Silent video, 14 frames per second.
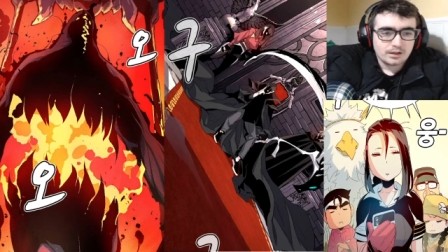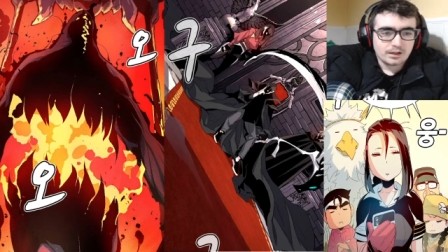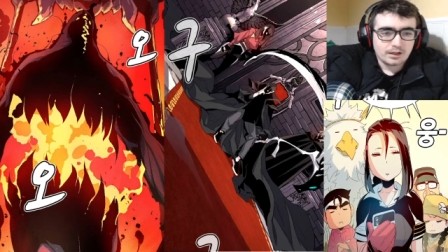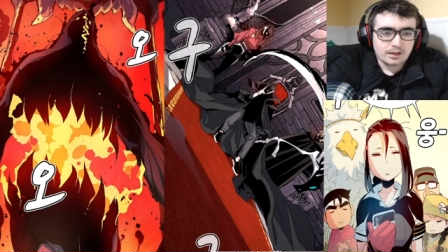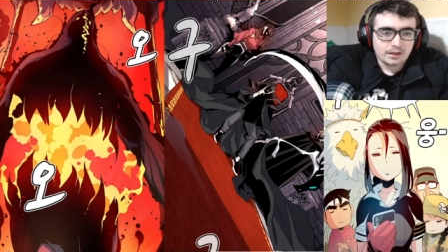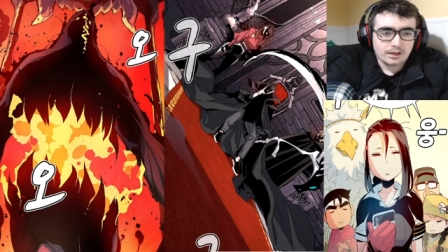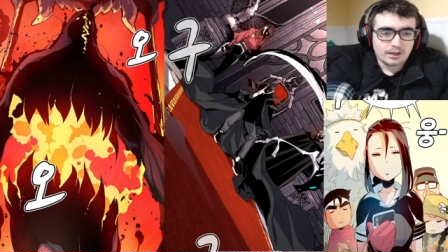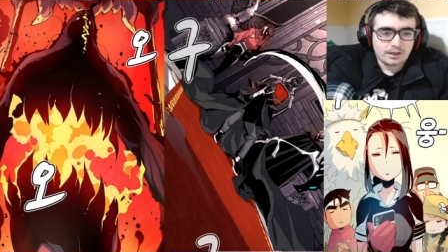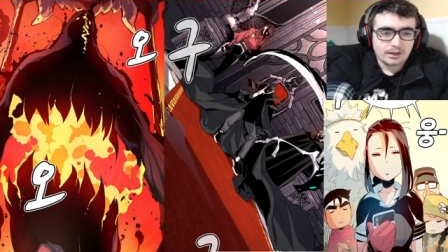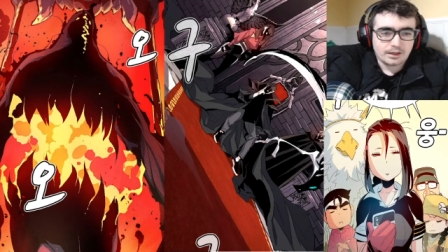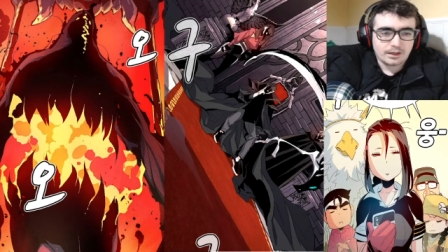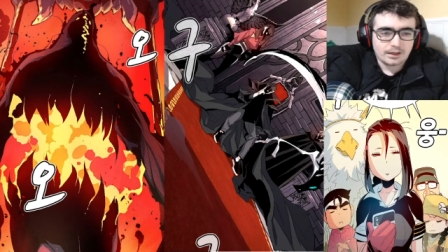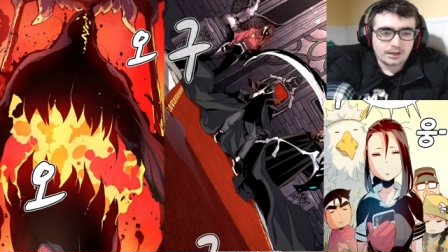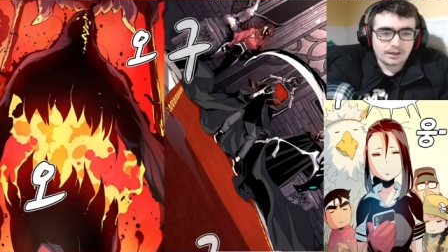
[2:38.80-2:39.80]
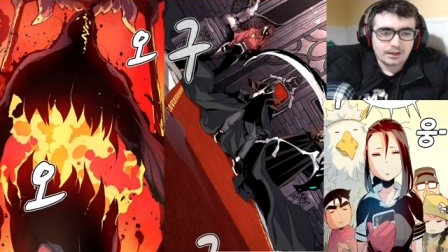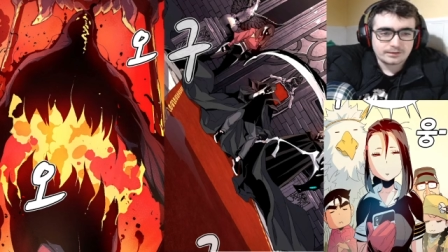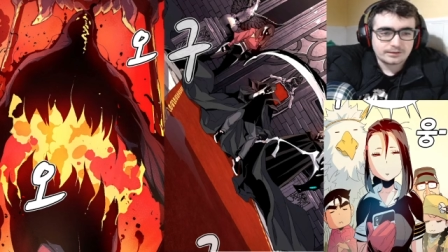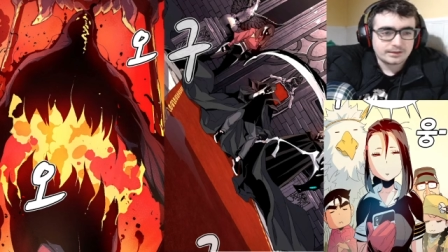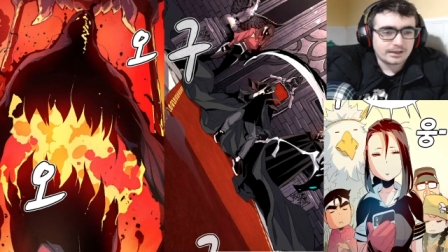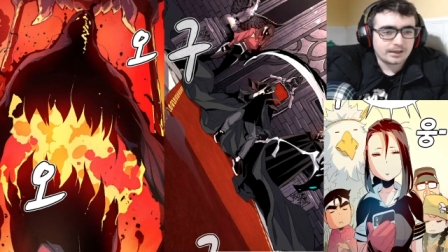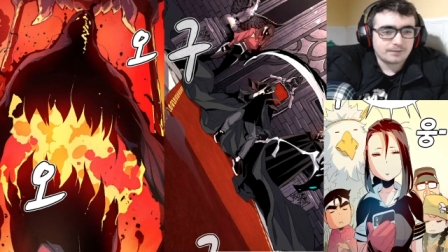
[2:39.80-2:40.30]
Eh,
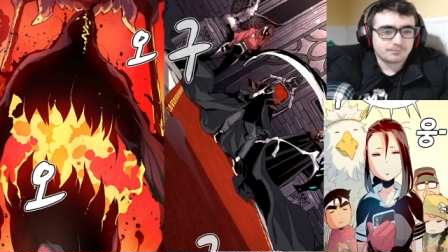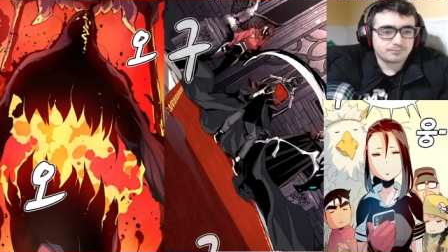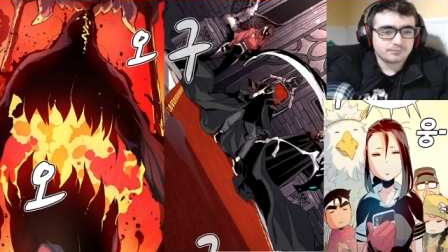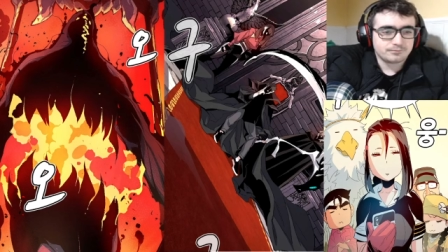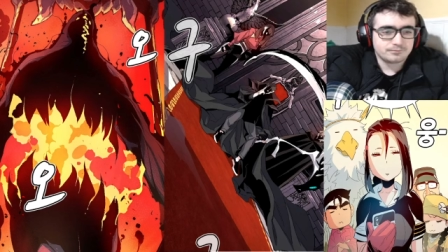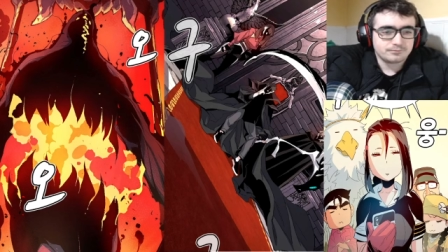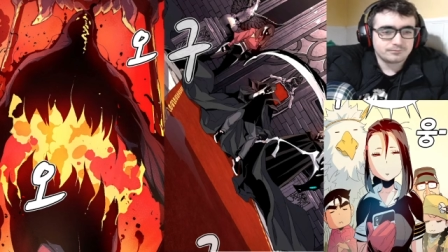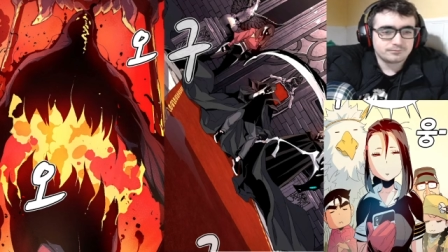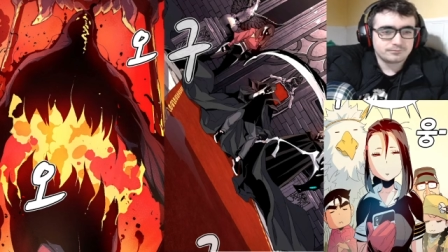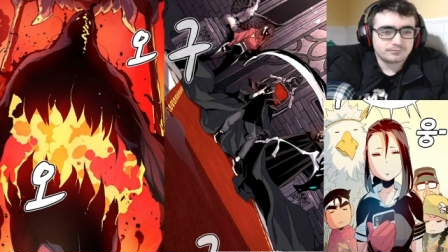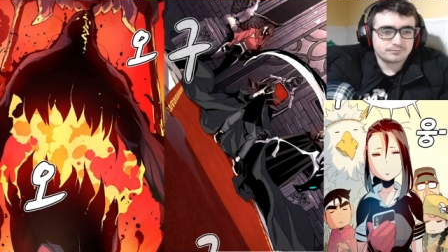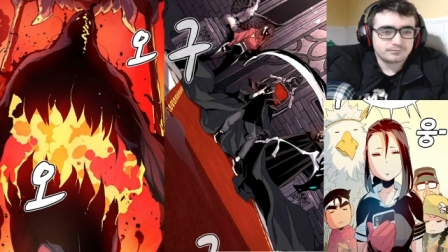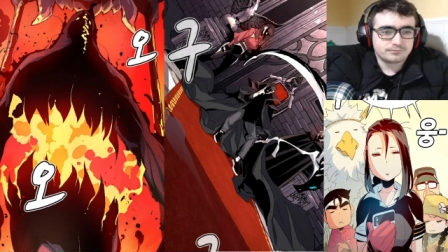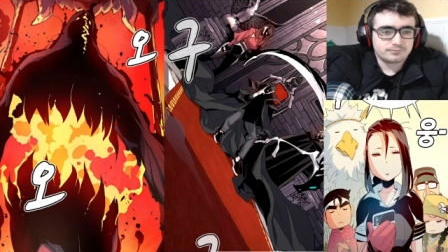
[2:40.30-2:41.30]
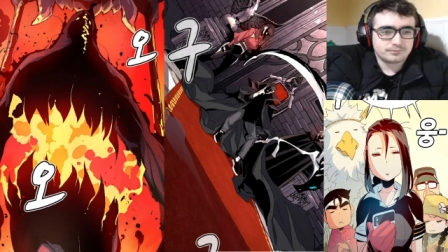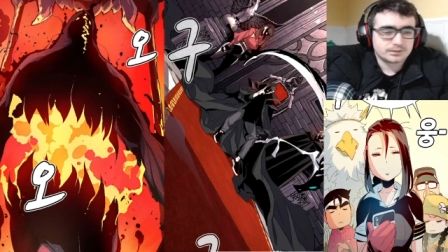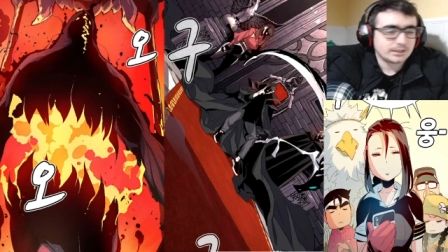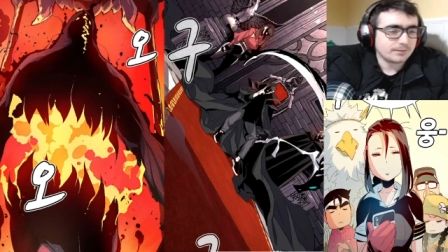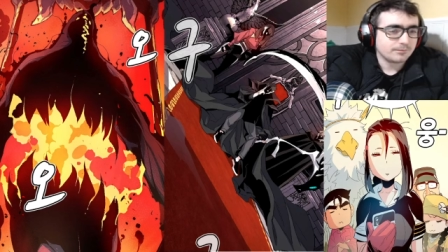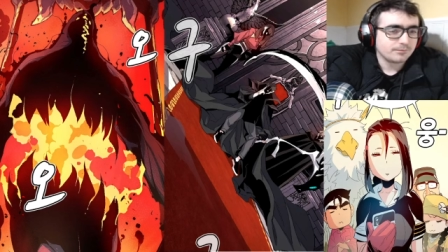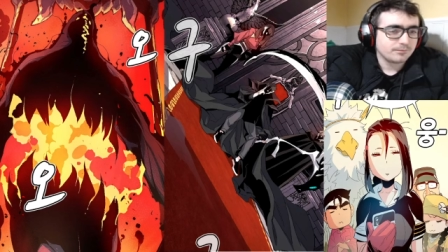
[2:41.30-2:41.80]
así que...
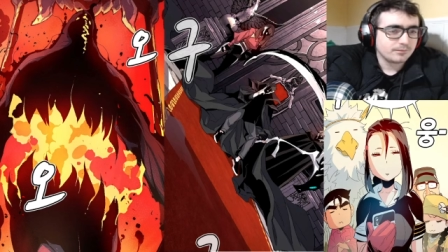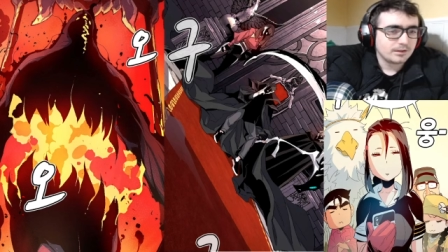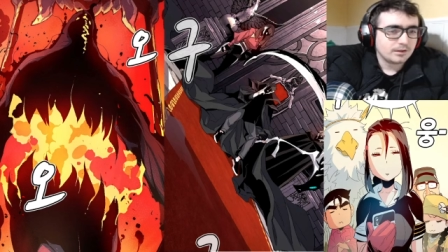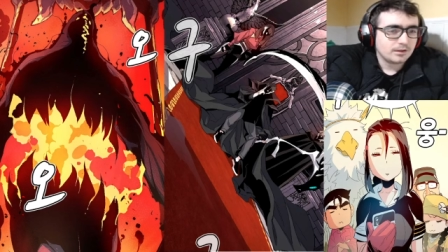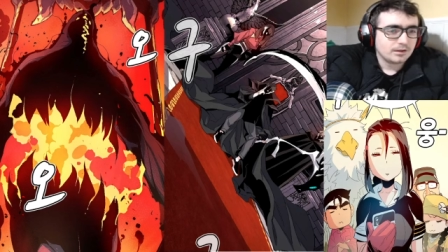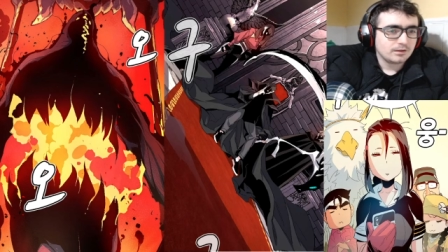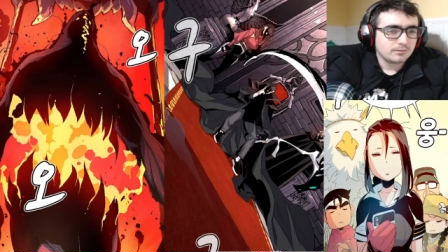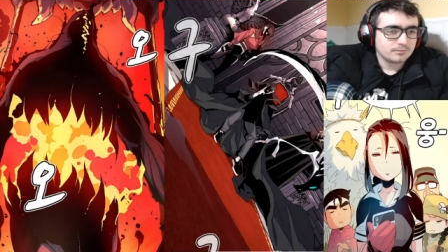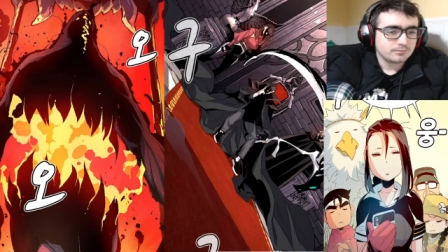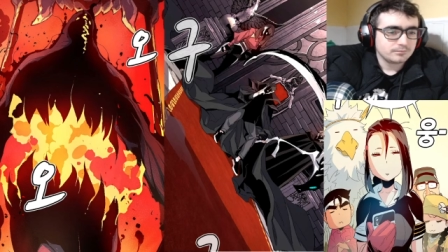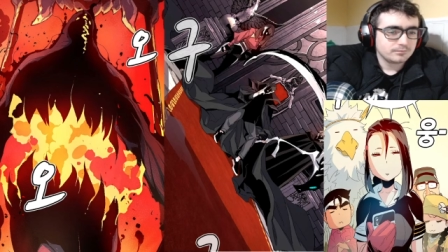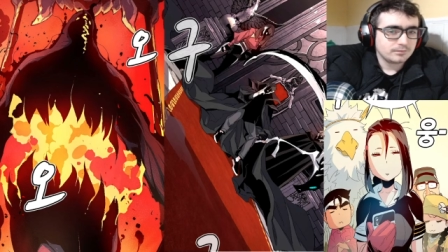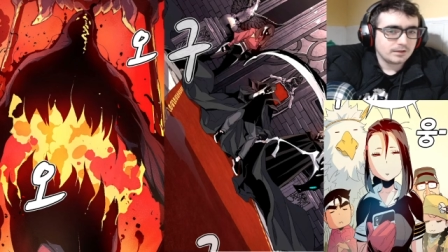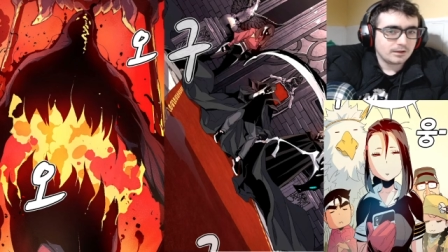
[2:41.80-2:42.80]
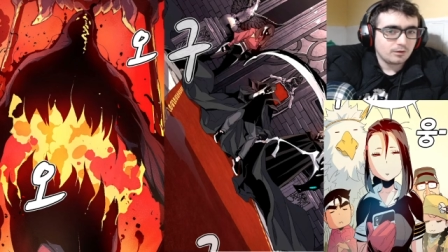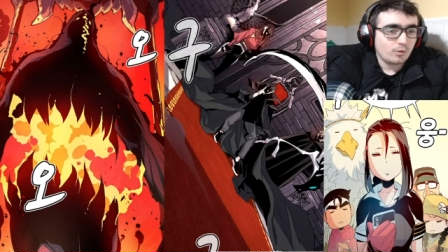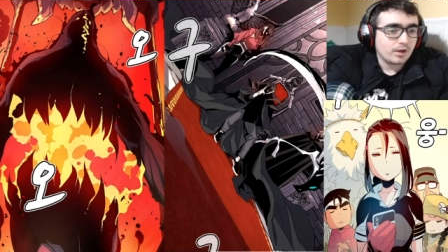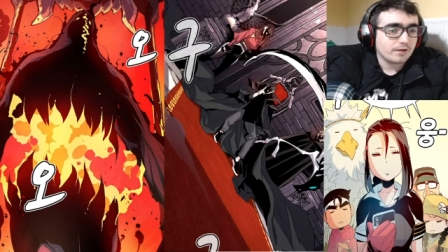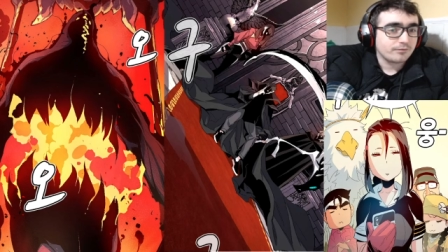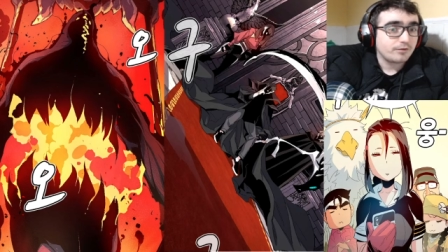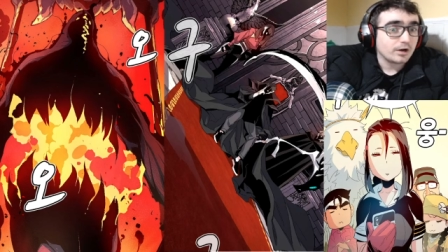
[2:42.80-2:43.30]
Sí.
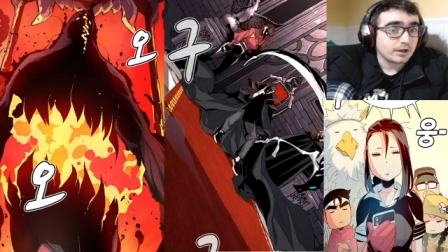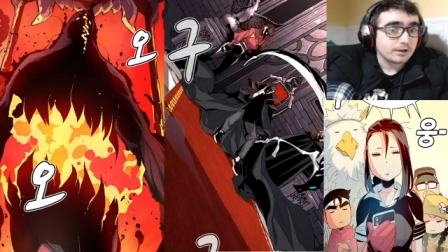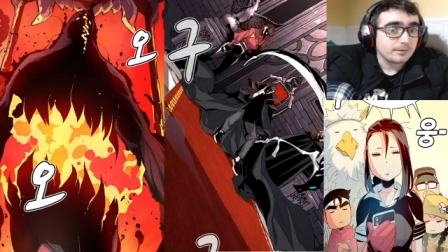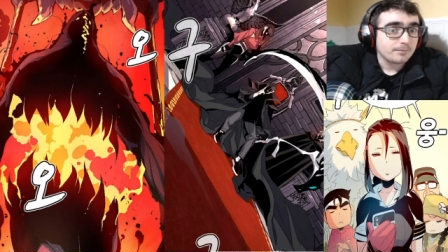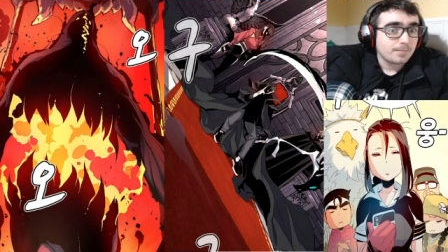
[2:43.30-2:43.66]
We are fuck.